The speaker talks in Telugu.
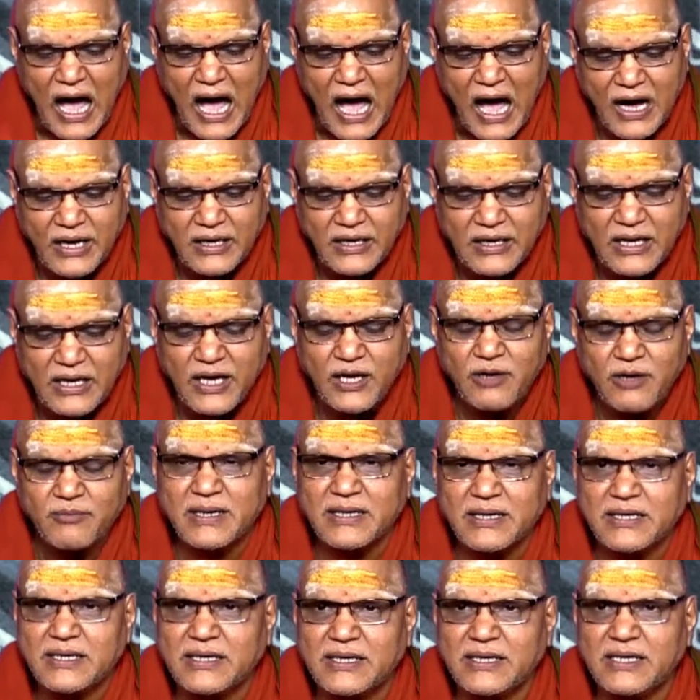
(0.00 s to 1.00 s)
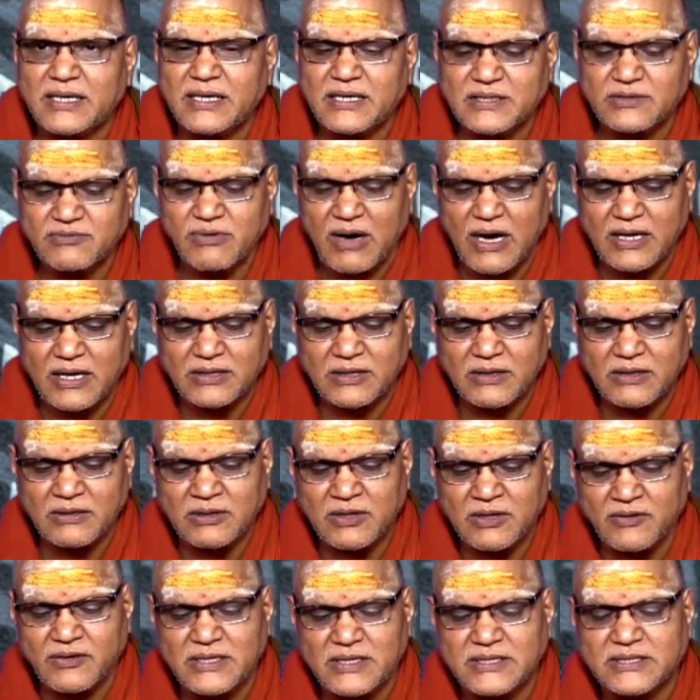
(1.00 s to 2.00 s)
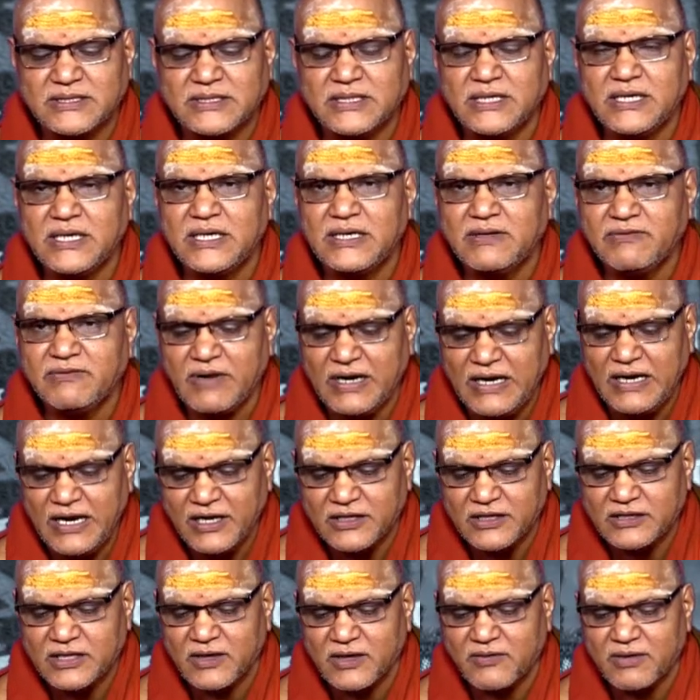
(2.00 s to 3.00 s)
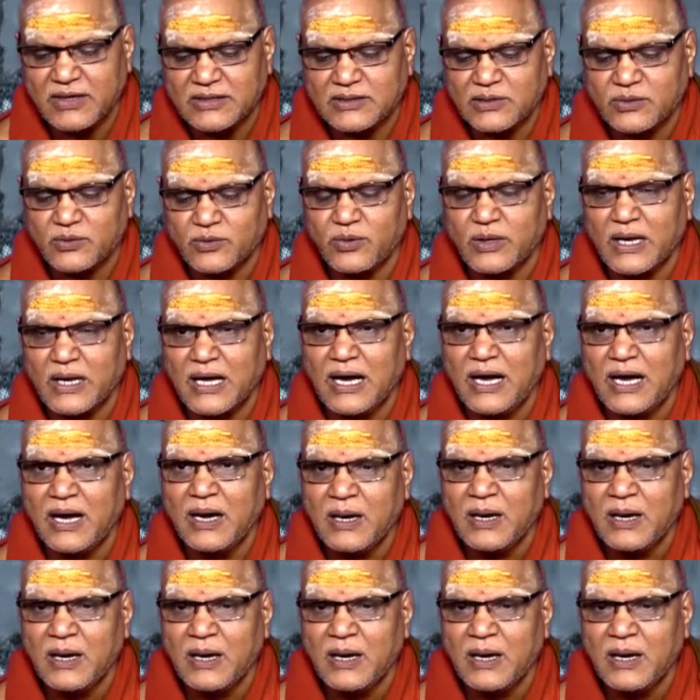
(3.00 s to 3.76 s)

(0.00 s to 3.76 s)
ఆంగ్లేయులు మనకి స్వాతంత్రం ఇచ్చి వెళ్ళిన తర్వాత కూడా